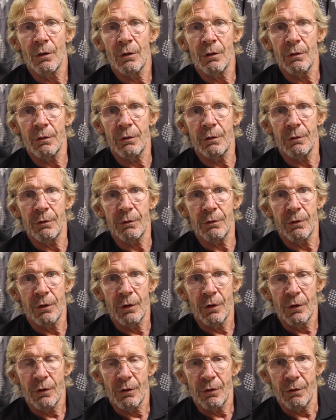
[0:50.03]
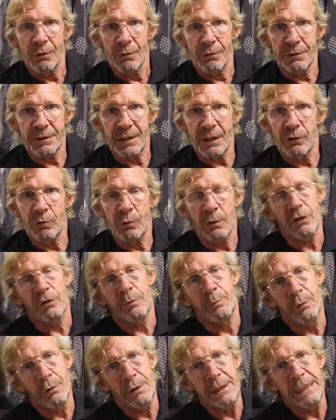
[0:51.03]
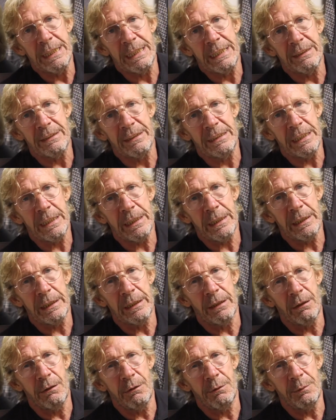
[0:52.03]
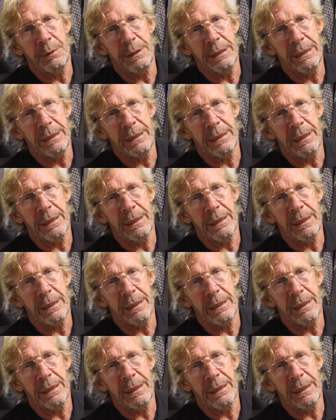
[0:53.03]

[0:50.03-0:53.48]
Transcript: le tatouage polynésien qui lui